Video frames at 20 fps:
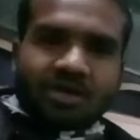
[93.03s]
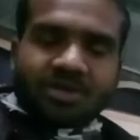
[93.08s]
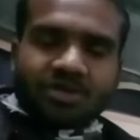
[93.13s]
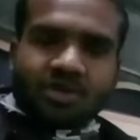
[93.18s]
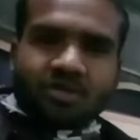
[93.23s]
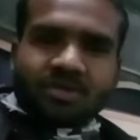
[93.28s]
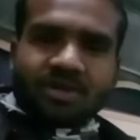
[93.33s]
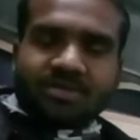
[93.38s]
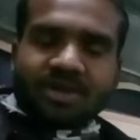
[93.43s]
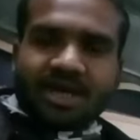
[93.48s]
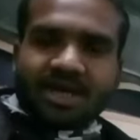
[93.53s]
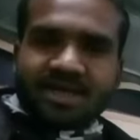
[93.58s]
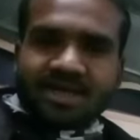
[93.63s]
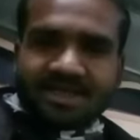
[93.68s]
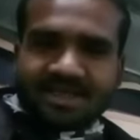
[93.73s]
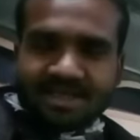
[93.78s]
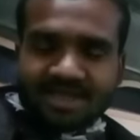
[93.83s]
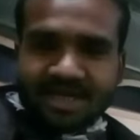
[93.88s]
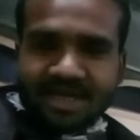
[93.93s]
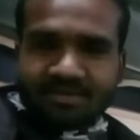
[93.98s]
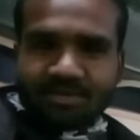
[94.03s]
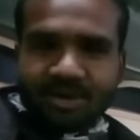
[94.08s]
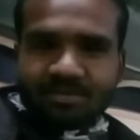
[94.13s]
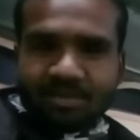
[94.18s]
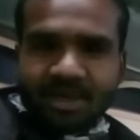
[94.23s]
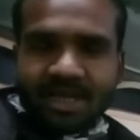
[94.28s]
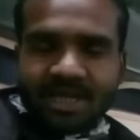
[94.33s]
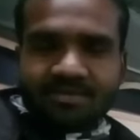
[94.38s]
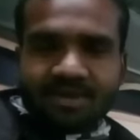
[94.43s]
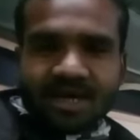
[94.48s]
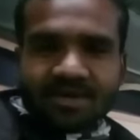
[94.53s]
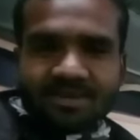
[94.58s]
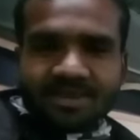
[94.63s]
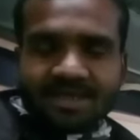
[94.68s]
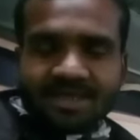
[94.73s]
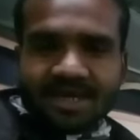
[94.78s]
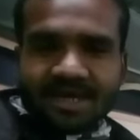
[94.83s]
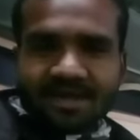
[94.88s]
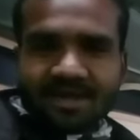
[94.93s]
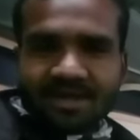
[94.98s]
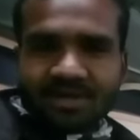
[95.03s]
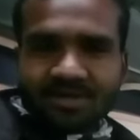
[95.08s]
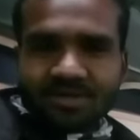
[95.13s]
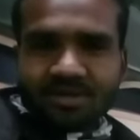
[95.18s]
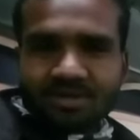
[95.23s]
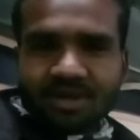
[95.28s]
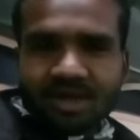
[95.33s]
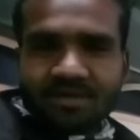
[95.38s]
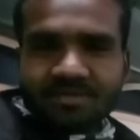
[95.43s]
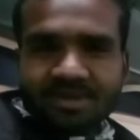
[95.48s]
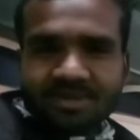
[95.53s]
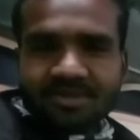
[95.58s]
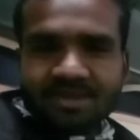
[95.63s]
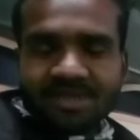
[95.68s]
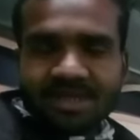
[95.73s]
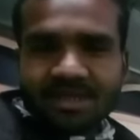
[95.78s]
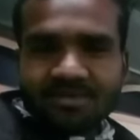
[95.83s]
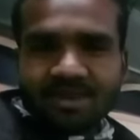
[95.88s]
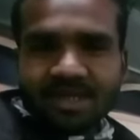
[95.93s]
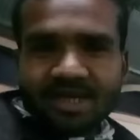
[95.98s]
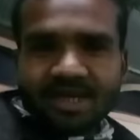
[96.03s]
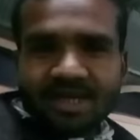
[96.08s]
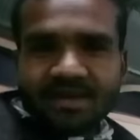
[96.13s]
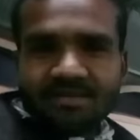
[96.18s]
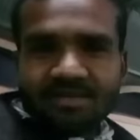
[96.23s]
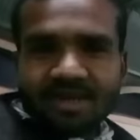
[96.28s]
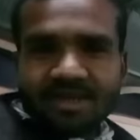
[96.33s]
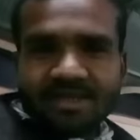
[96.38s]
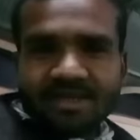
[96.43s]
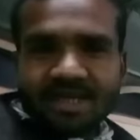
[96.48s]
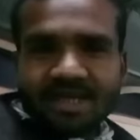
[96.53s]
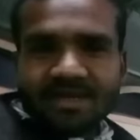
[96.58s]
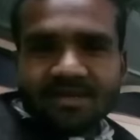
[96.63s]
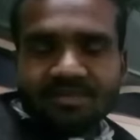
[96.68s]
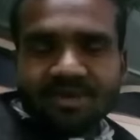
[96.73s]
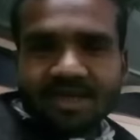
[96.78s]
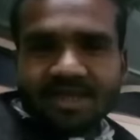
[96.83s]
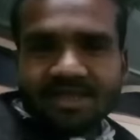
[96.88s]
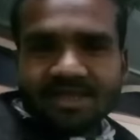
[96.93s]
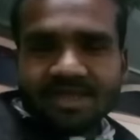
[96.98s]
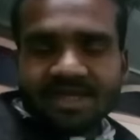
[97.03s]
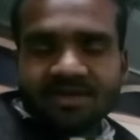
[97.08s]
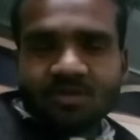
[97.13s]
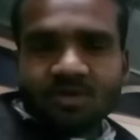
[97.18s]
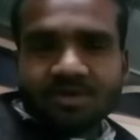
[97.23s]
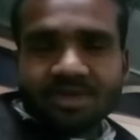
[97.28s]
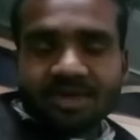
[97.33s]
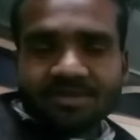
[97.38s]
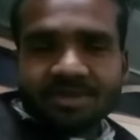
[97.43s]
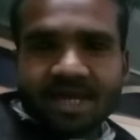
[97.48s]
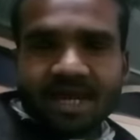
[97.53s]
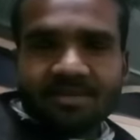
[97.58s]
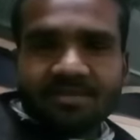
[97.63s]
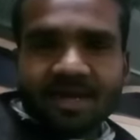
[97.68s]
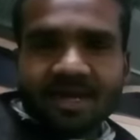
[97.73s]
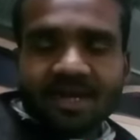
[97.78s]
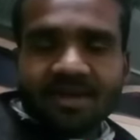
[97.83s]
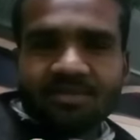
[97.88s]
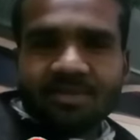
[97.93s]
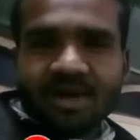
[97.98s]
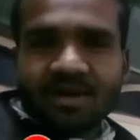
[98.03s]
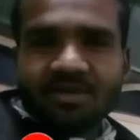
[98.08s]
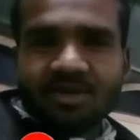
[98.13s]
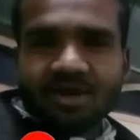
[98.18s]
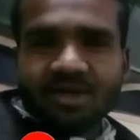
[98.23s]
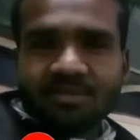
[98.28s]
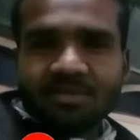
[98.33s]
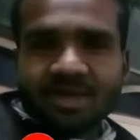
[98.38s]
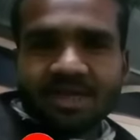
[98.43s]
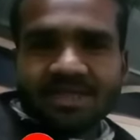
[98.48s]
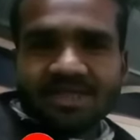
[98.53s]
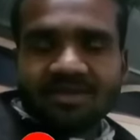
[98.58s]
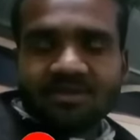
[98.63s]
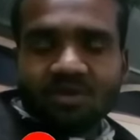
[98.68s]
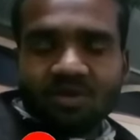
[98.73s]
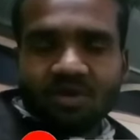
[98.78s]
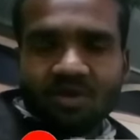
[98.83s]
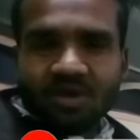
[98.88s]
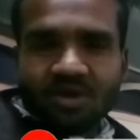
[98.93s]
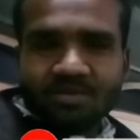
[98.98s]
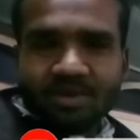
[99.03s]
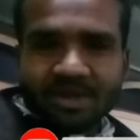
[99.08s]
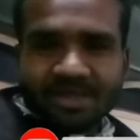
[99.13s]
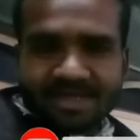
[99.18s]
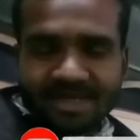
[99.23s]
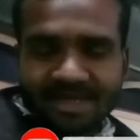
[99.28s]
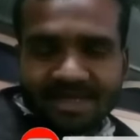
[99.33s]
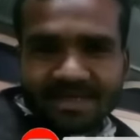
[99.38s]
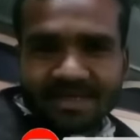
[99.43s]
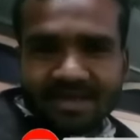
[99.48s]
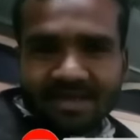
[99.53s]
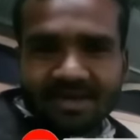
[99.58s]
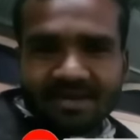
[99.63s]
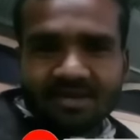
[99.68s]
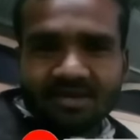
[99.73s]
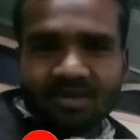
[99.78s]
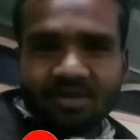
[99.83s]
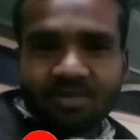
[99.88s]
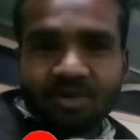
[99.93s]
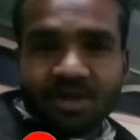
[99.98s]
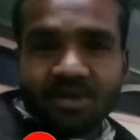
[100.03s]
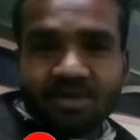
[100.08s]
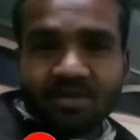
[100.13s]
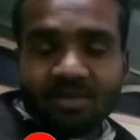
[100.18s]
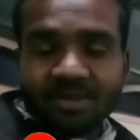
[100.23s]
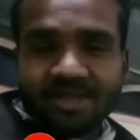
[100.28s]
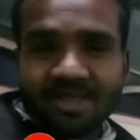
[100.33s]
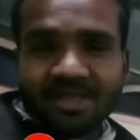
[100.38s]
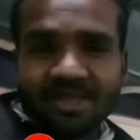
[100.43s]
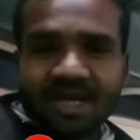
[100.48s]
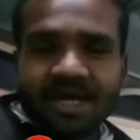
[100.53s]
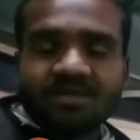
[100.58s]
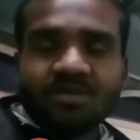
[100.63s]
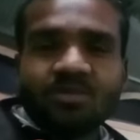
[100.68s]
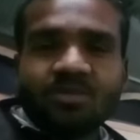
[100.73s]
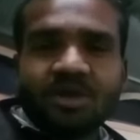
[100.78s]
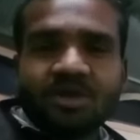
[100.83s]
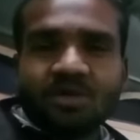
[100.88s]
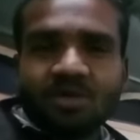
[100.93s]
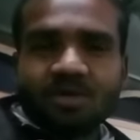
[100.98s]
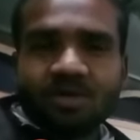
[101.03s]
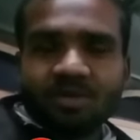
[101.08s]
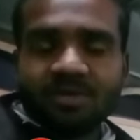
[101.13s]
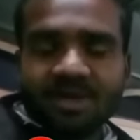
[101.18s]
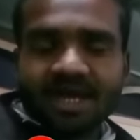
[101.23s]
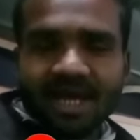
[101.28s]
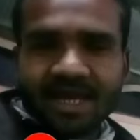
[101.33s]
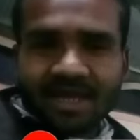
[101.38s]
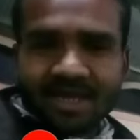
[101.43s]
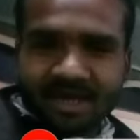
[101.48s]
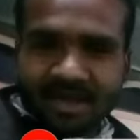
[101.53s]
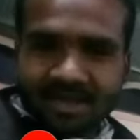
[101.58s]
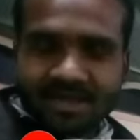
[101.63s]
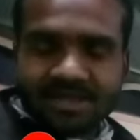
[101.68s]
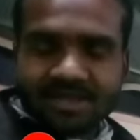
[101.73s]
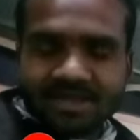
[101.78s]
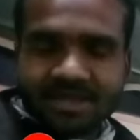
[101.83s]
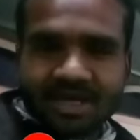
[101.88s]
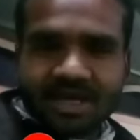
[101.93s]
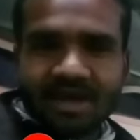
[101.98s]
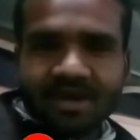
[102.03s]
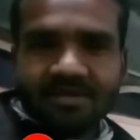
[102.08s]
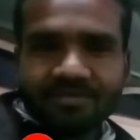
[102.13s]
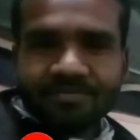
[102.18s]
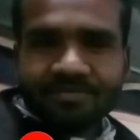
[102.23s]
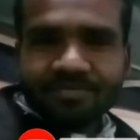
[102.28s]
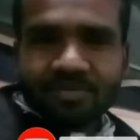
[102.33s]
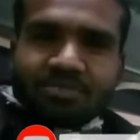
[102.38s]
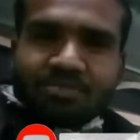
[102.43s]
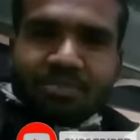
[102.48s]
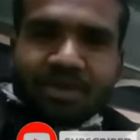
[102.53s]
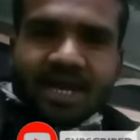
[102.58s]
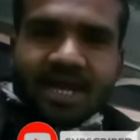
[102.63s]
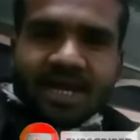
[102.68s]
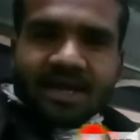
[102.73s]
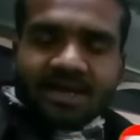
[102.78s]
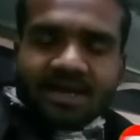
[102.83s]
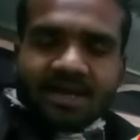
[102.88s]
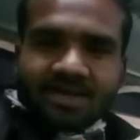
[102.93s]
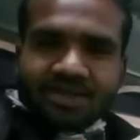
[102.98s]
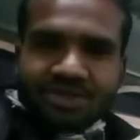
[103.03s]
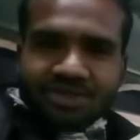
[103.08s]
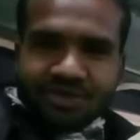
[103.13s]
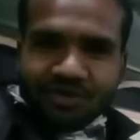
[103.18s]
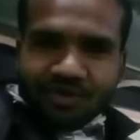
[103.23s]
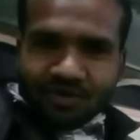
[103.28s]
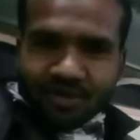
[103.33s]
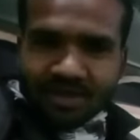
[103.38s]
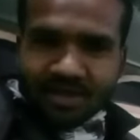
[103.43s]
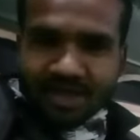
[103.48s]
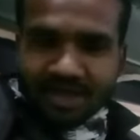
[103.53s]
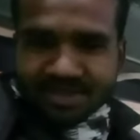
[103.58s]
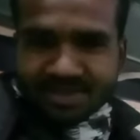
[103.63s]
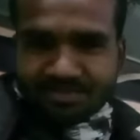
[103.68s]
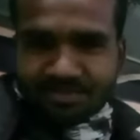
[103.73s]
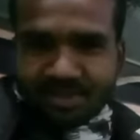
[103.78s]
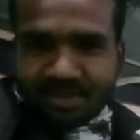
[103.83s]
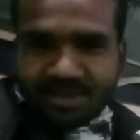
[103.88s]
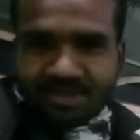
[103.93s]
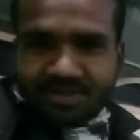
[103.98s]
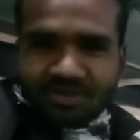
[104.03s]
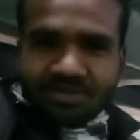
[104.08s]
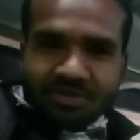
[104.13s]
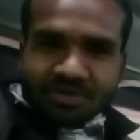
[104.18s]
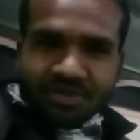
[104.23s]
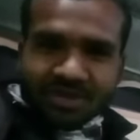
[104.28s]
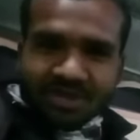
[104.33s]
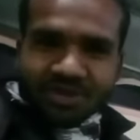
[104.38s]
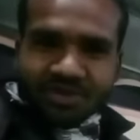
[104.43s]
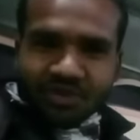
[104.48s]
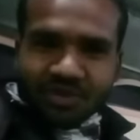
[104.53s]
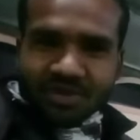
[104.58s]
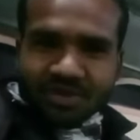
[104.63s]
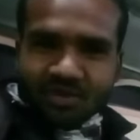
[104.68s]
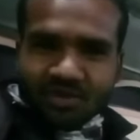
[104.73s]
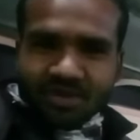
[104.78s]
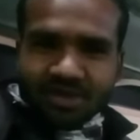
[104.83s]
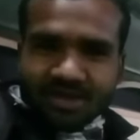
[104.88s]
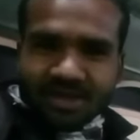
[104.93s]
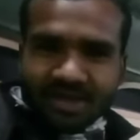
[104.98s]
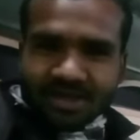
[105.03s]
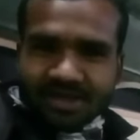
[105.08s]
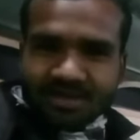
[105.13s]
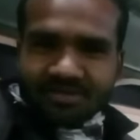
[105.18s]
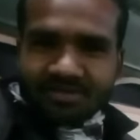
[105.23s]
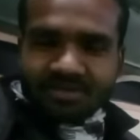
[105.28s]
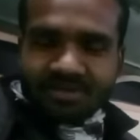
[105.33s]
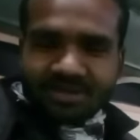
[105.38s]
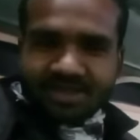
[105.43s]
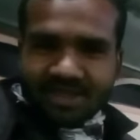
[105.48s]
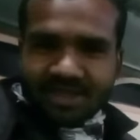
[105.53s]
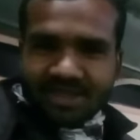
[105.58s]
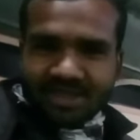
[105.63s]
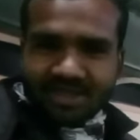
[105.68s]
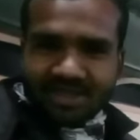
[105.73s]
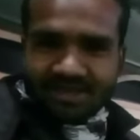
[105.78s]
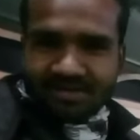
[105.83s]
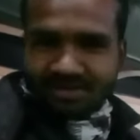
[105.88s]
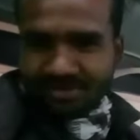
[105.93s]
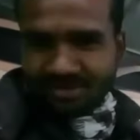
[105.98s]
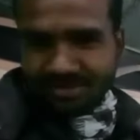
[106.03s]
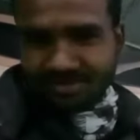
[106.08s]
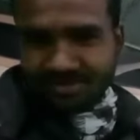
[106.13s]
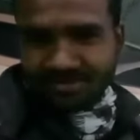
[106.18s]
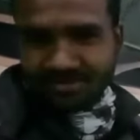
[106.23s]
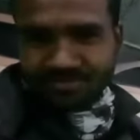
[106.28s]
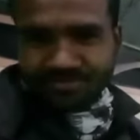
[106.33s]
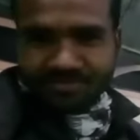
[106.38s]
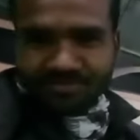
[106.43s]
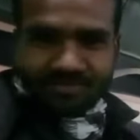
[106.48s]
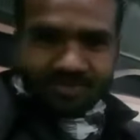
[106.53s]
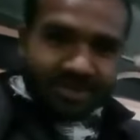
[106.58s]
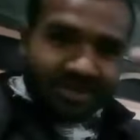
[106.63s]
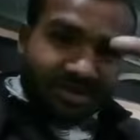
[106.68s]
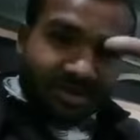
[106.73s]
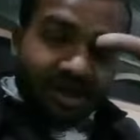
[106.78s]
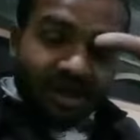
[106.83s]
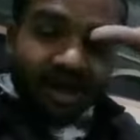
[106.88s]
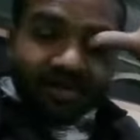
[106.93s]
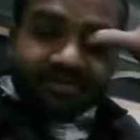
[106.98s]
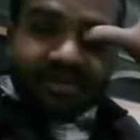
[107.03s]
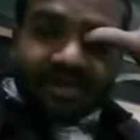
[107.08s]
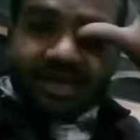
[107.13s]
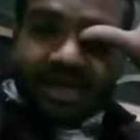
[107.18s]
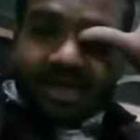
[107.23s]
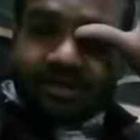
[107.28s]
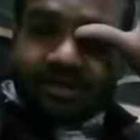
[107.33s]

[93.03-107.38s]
और जो भी भाई इस चैनल पर पहली बार विजिट कर रहे हो तो आप सभी से मेरी रिक्वेस्ट है कि मेरे चैनल को सब्सक्राइब करके बेल नोटिफिकेशन को ऑन पर सेलेक्ट कर लेना और वीडियो पसंद आए तो वीडियो को भी लाइक कर दीजिएगा प्रयागराज छोटी एक्सप्रेस जो कि छिक छीक करती हुई चलती है दोस्तों काफ़ी